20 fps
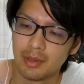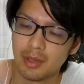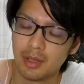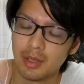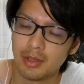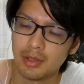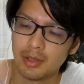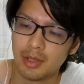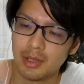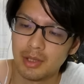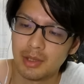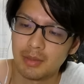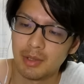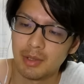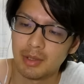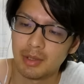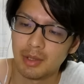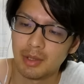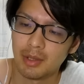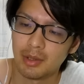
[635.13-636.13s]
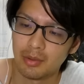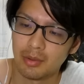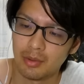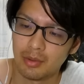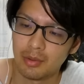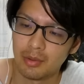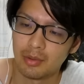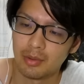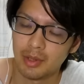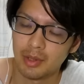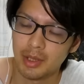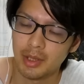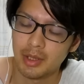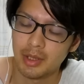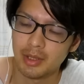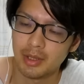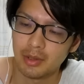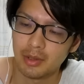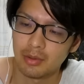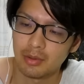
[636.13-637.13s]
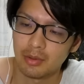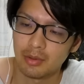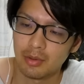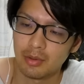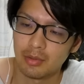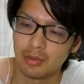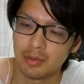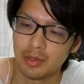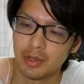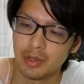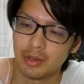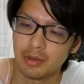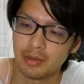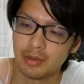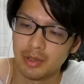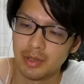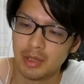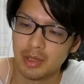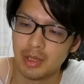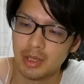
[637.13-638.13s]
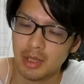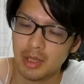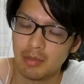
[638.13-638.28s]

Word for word: 78万だけど経験値がどんどんどん増えてくるし